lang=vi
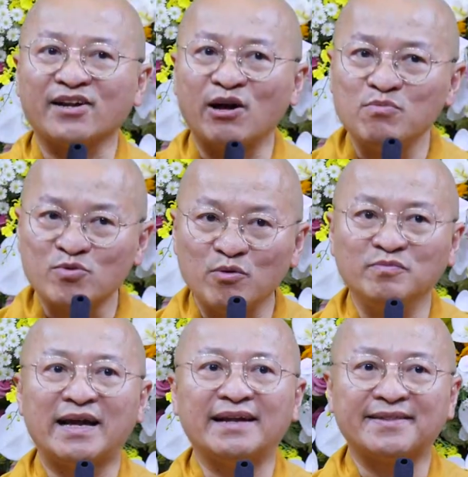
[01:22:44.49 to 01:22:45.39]
Đông Cung
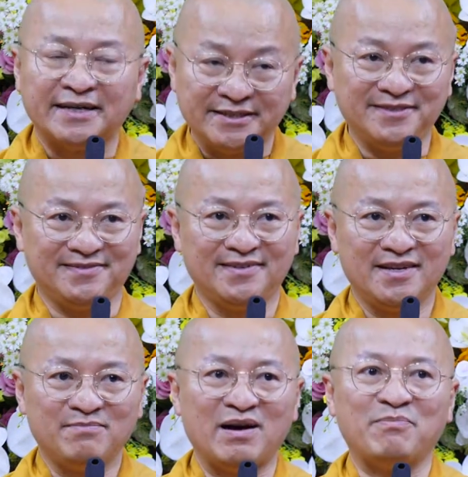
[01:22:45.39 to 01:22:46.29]
Thái Tử
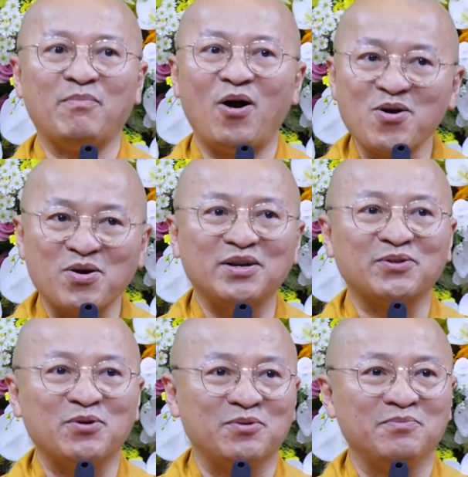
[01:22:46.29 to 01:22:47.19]
mà bỏ ngôi đi
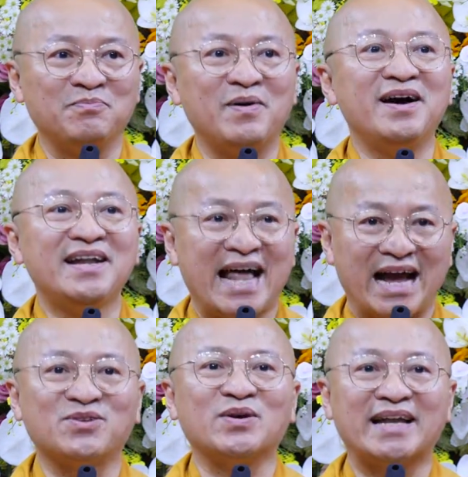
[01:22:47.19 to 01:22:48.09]
tu mới là
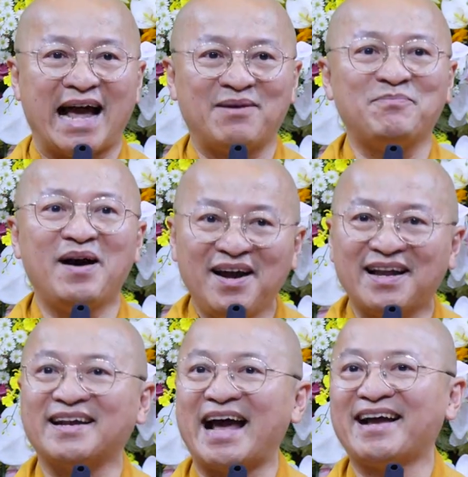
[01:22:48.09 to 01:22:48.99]
chuyện lạ, mới
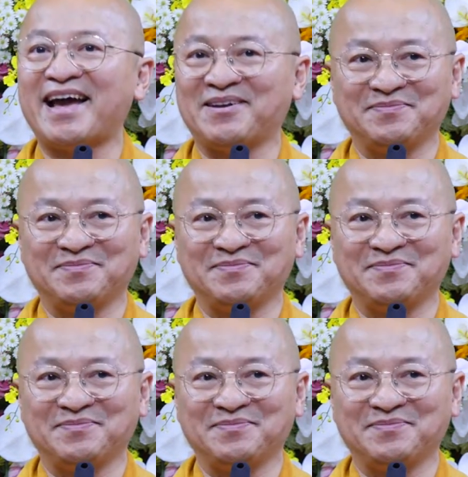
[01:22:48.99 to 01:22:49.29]
là đáng khen.